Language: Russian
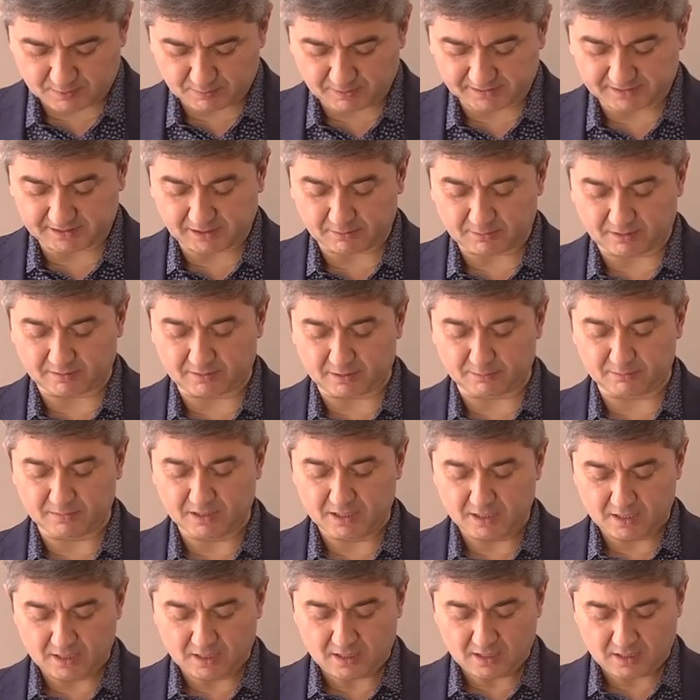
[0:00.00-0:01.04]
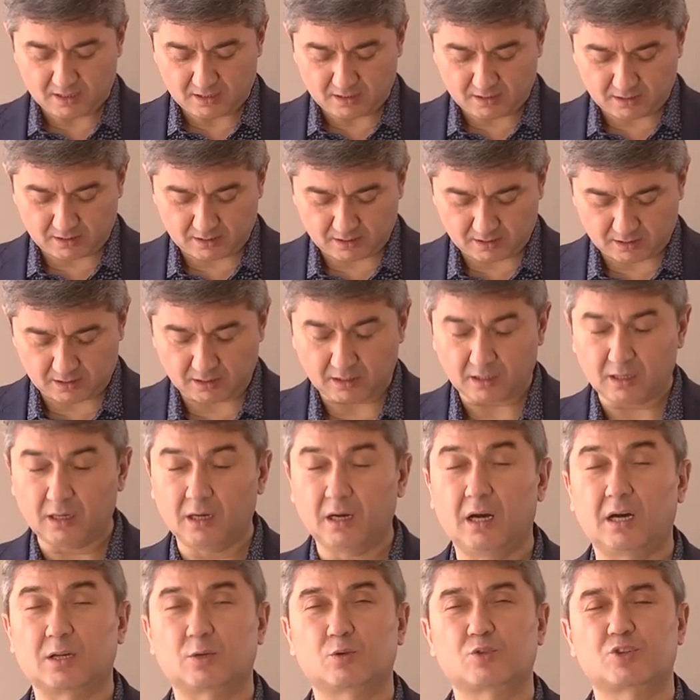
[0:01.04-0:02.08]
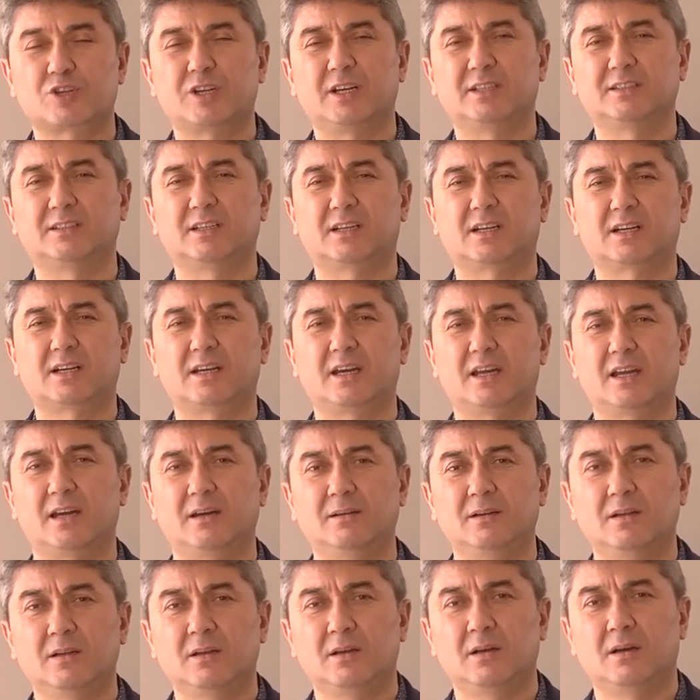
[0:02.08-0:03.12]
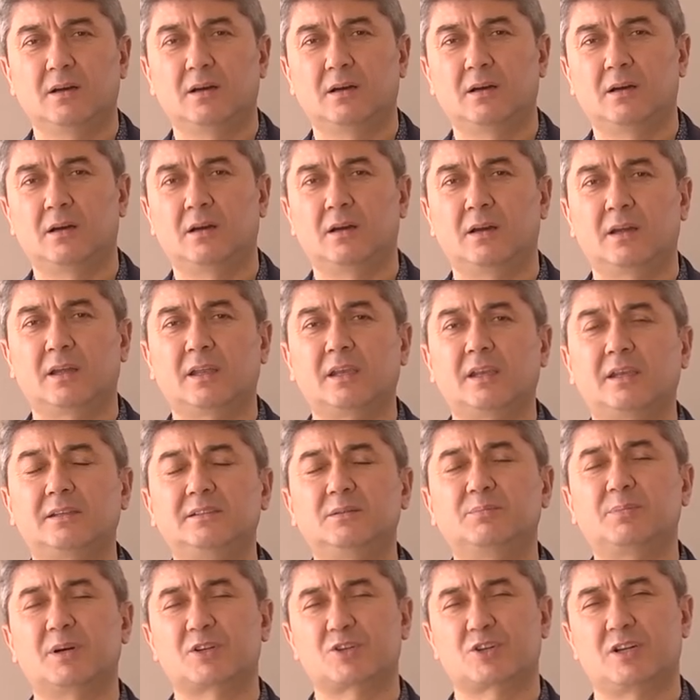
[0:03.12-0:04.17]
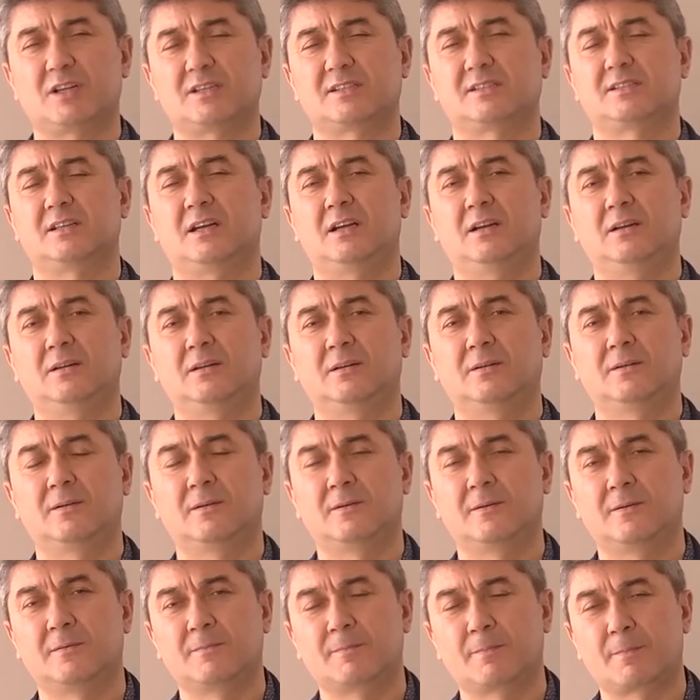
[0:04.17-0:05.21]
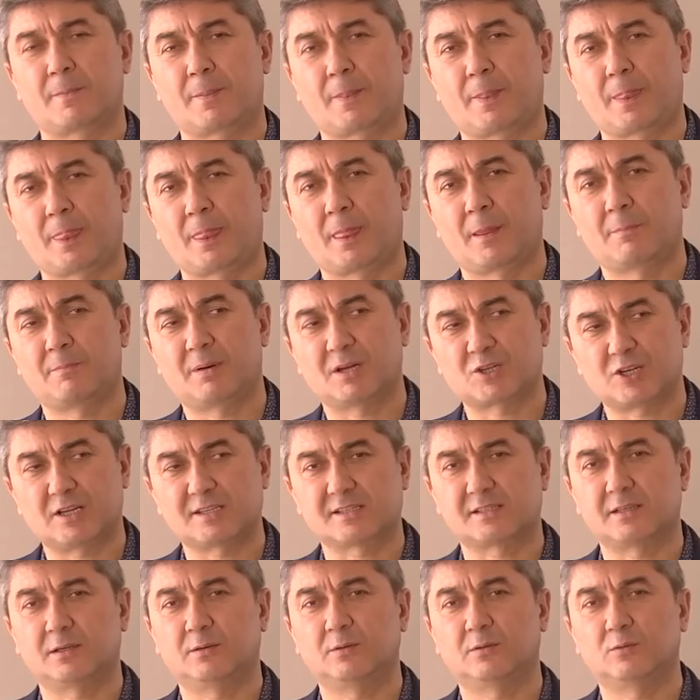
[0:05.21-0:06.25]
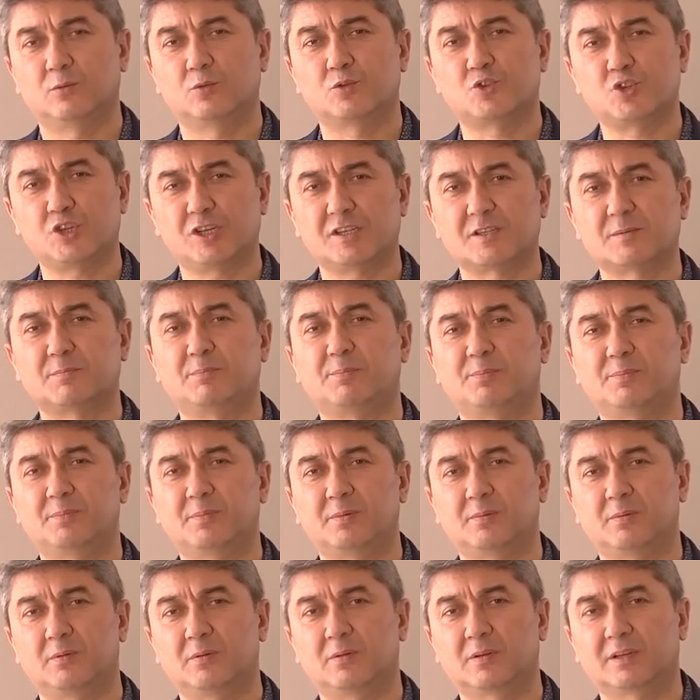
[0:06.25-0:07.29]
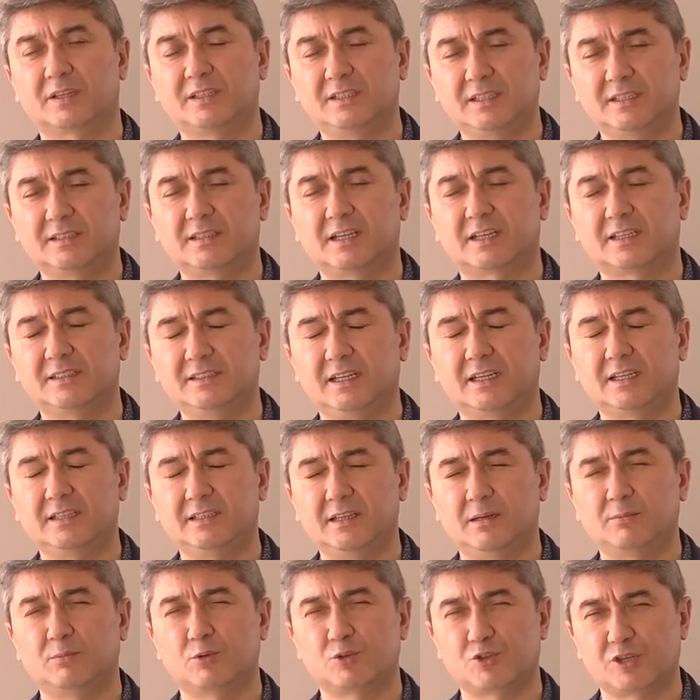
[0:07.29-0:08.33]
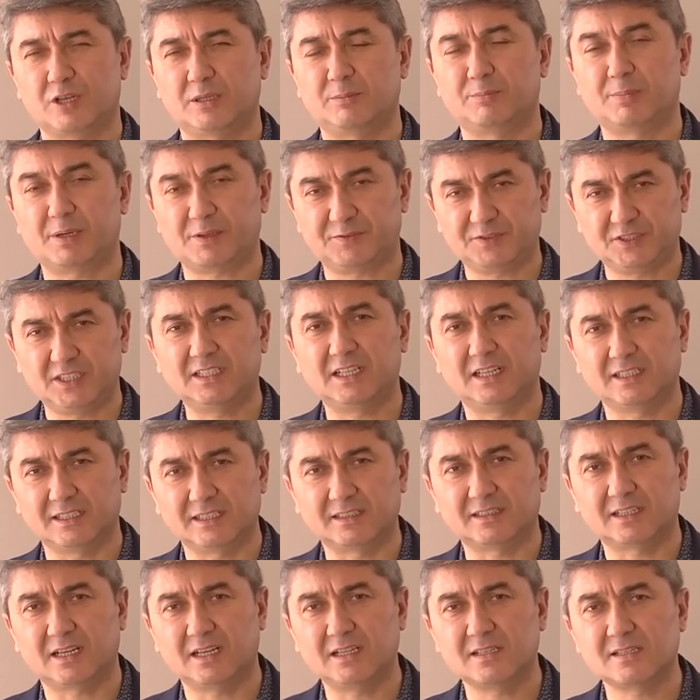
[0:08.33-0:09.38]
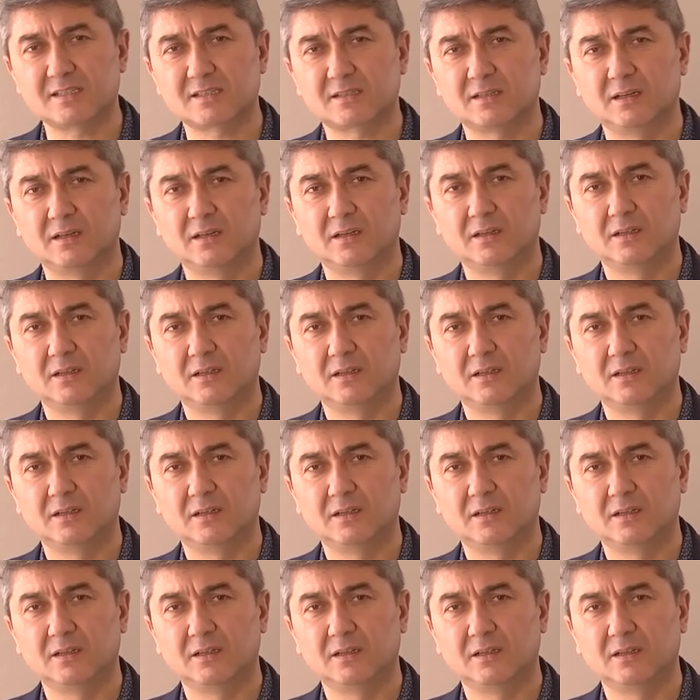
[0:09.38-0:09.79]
Спасибо вам. Э, а, Оружан, дорогая, а, иди, пожалуйста, пожалуйста, учись э, где-то, где, где обучает профессиональный танц.